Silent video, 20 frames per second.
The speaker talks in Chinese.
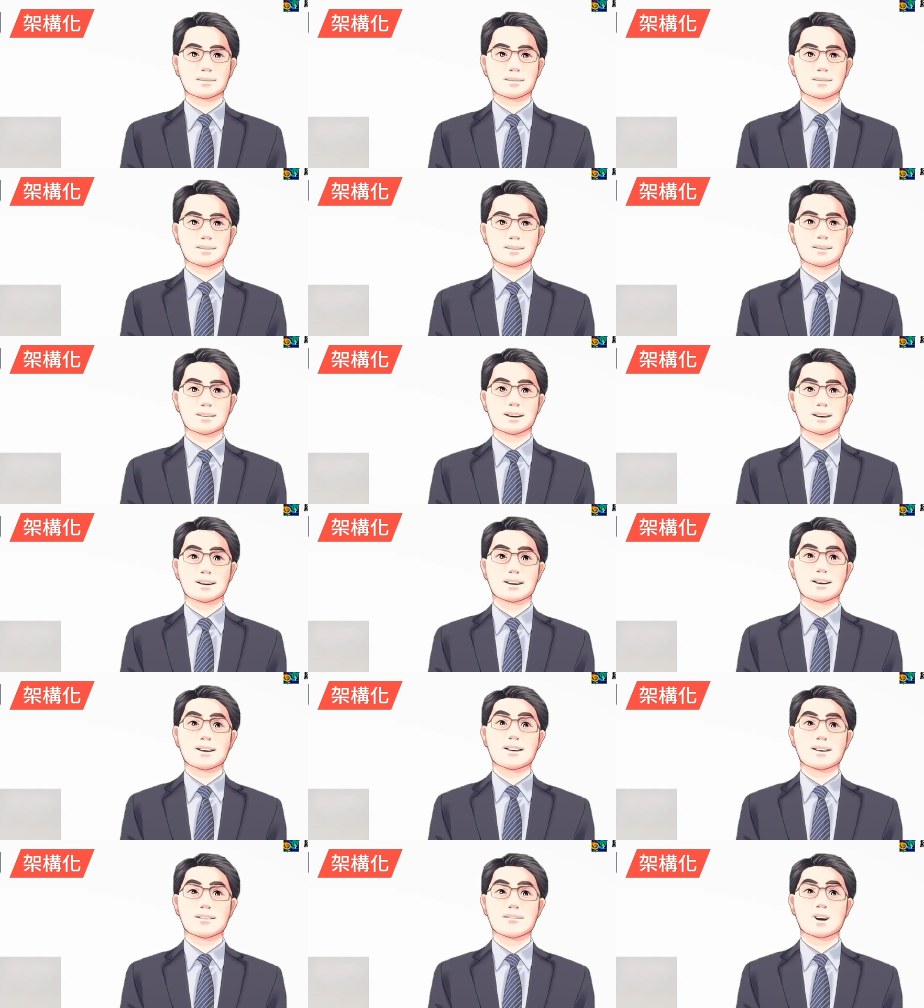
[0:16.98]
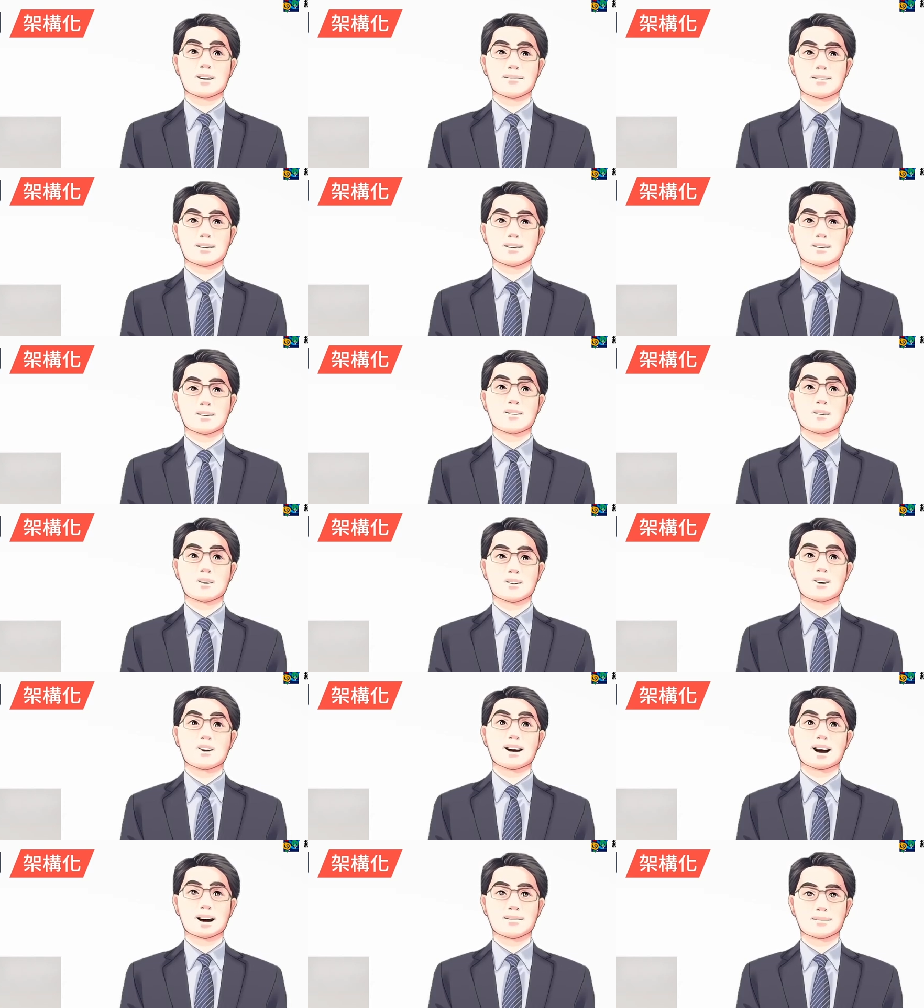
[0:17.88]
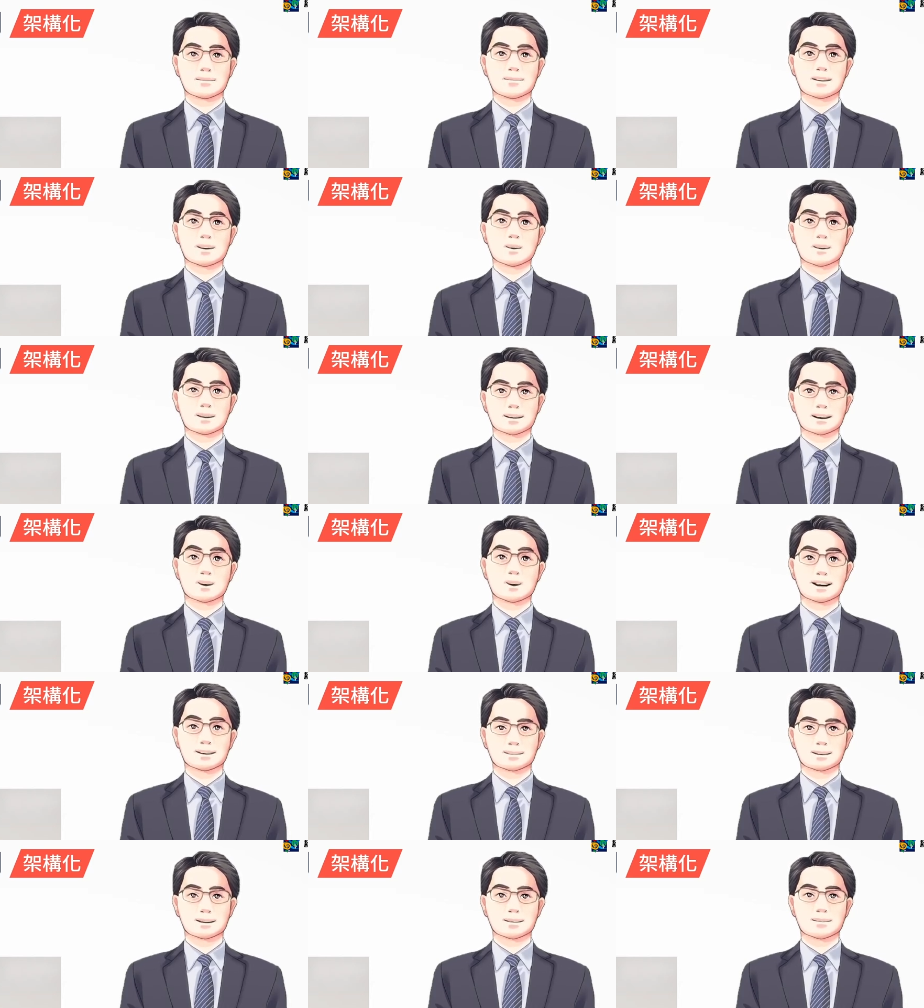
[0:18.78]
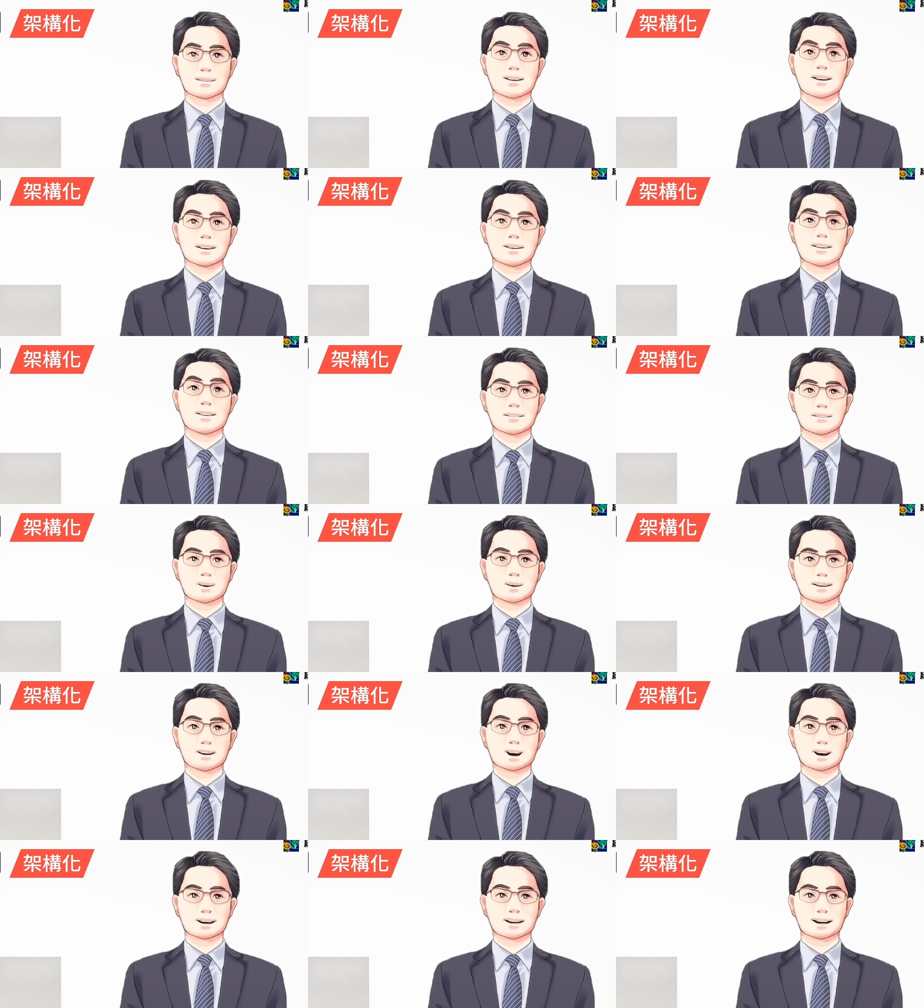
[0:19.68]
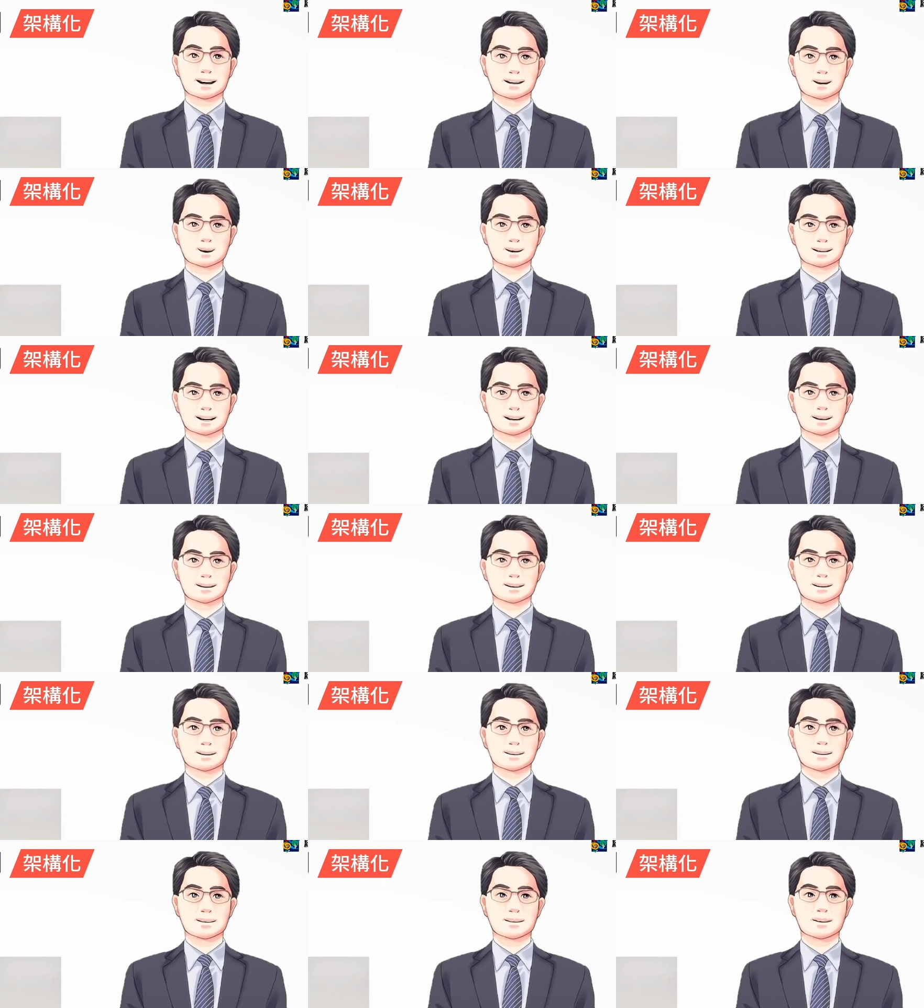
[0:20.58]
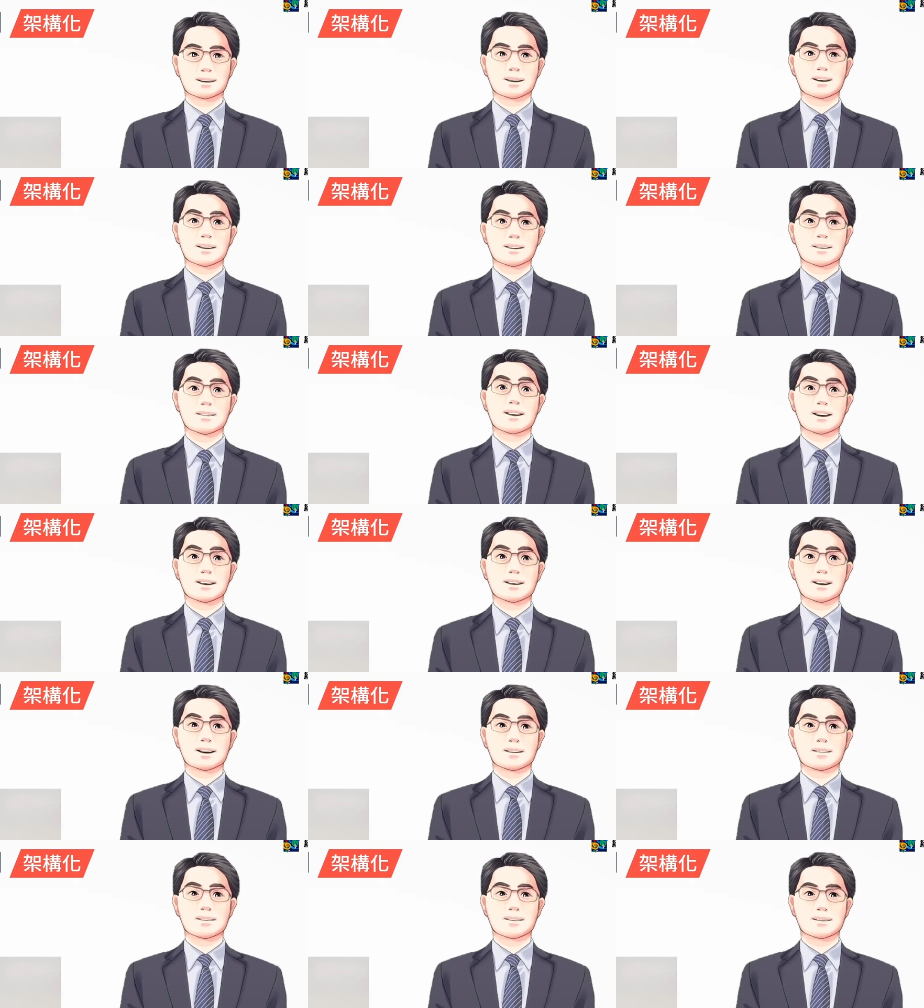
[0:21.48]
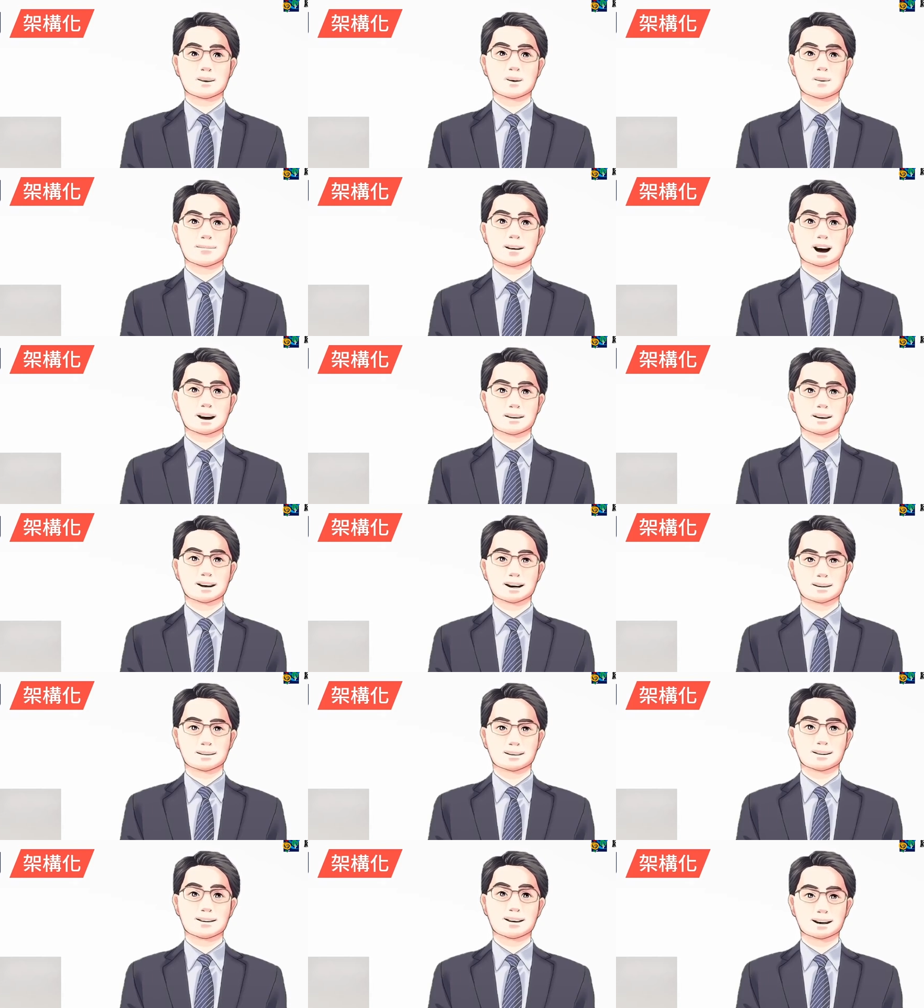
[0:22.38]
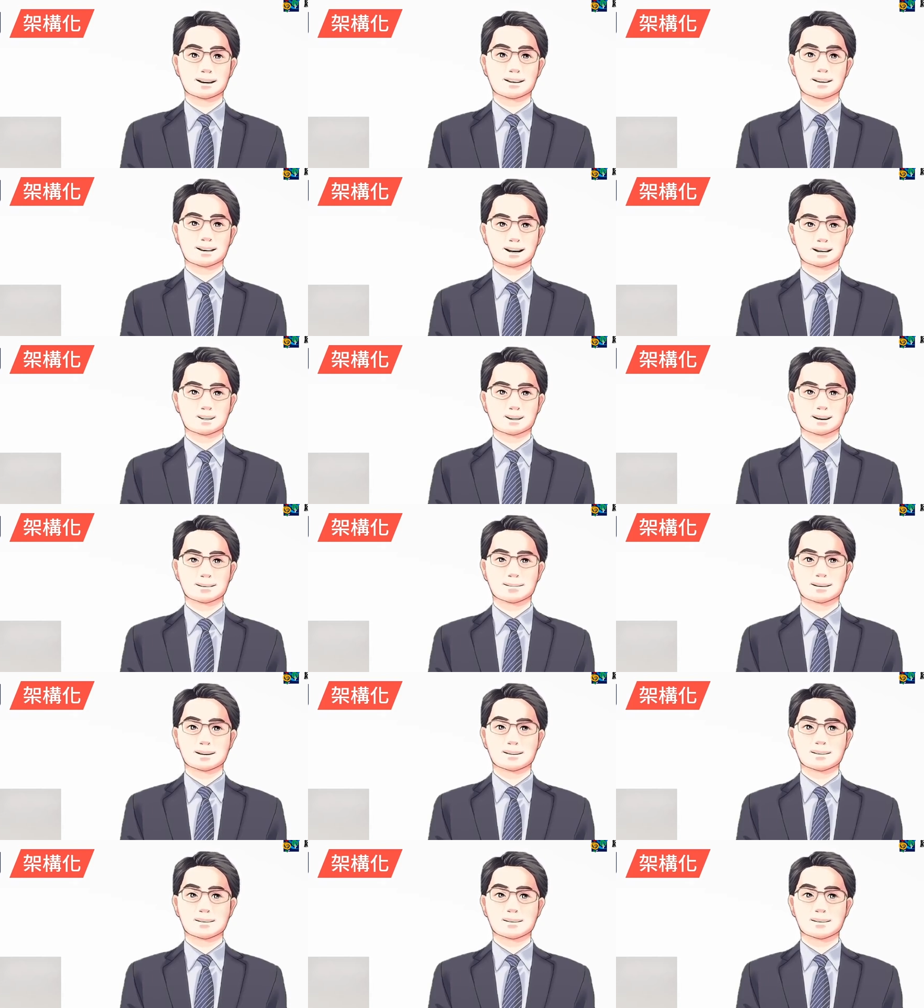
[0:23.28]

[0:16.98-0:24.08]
最常见的方法就是用 WBS 工作结构分解法来拆解及划分工作的项目。